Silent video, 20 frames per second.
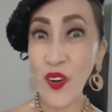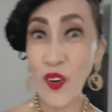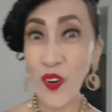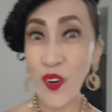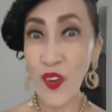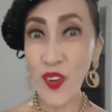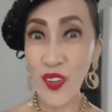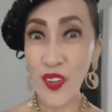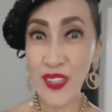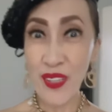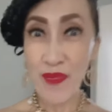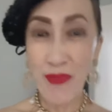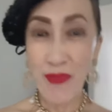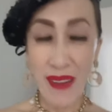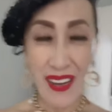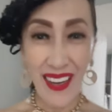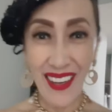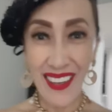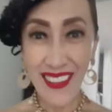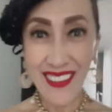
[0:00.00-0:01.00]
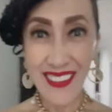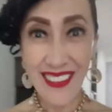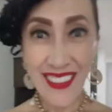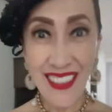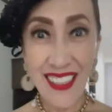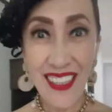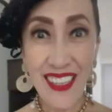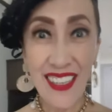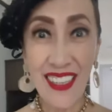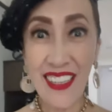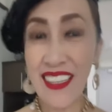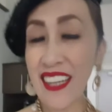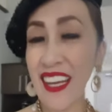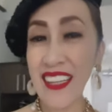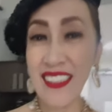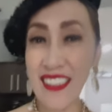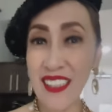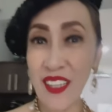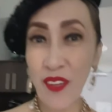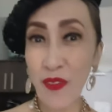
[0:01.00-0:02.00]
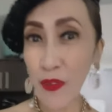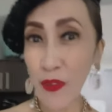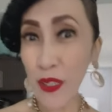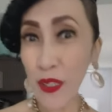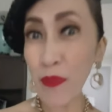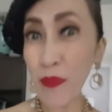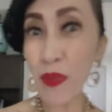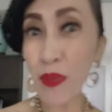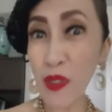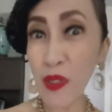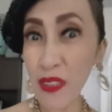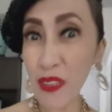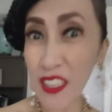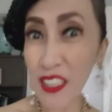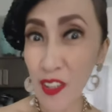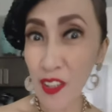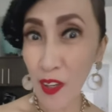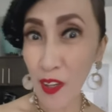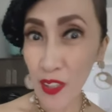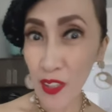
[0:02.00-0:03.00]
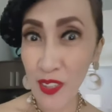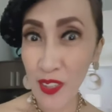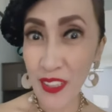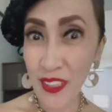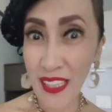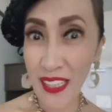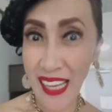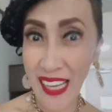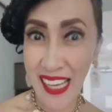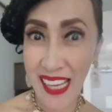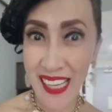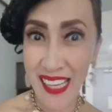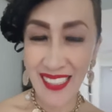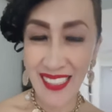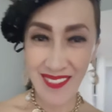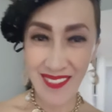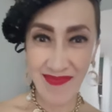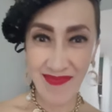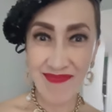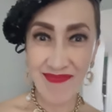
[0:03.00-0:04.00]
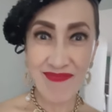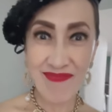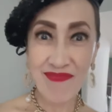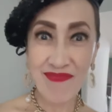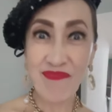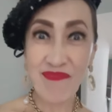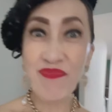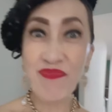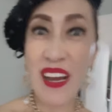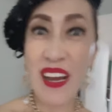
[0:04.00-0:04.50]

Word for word: masayang ibinalita ni Ai na nakarating na sila sa event na kanyang pupuntahan.